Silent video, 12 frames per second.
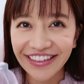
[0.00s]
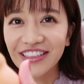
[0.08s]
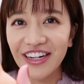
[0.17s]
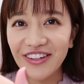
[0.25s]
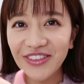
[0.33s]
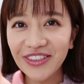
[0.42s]

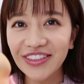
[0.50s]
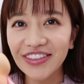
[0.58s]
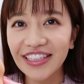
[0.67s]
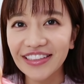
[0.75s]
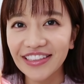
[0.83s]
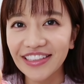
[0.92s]
スター・ウォーズ
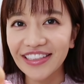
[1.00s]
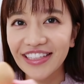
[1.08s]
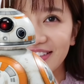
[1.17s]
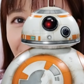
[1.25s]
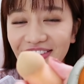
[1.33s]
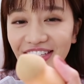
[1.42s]
のやつ似
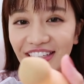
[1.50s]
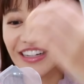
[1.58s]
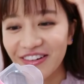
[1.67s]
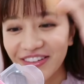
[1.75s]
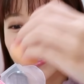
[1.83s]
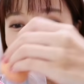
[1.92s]
てるよね。
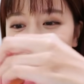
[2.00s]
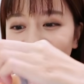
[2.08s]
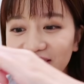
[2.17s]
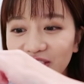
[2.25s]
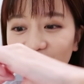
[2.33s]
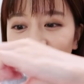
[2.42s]
かわいいんだよ。
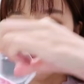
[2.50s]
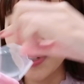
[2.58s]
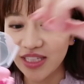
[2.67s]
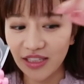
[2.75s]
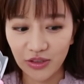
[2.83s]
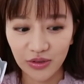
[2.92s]
まあ
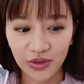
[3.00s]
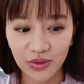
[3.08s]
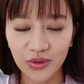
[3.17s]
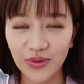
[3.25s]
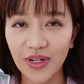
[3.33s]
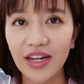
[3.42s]
いいんだけど、そう
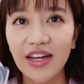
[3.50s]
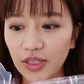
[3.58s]
いうこと。